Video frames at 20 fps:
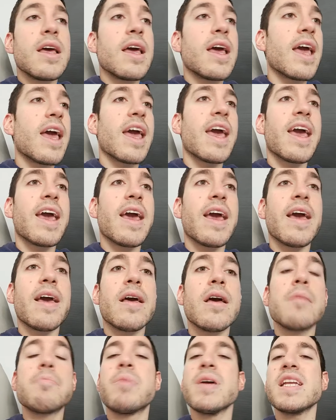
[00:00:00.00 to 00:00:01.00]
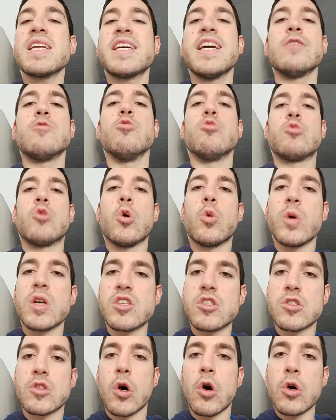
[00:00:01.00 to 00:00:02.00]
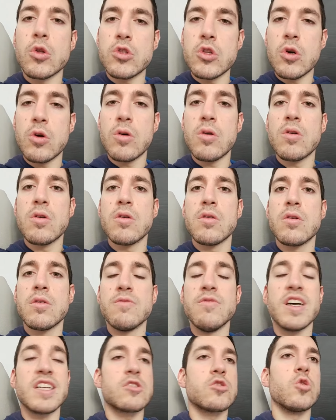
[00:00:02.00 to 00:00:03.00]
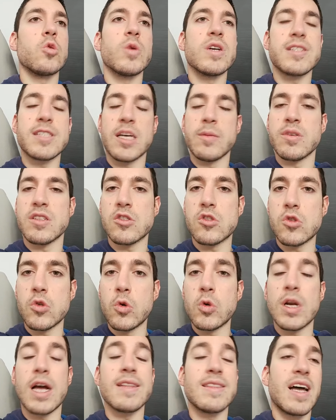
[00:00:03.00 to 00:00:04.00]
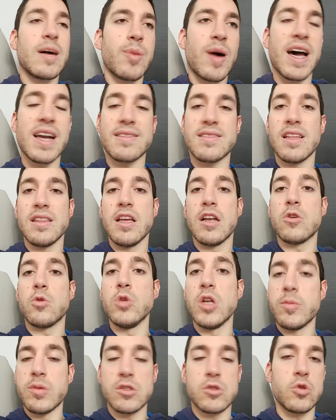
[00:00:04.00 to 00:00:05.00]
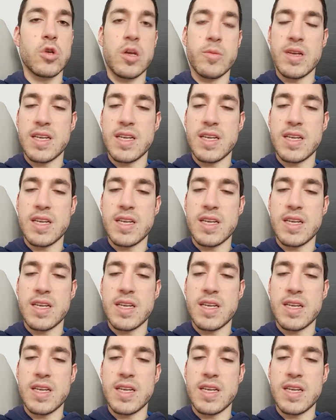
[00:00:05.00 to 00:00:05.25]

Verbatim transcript: E perché tutto questo odio verso questa persona da parte di alcune persone?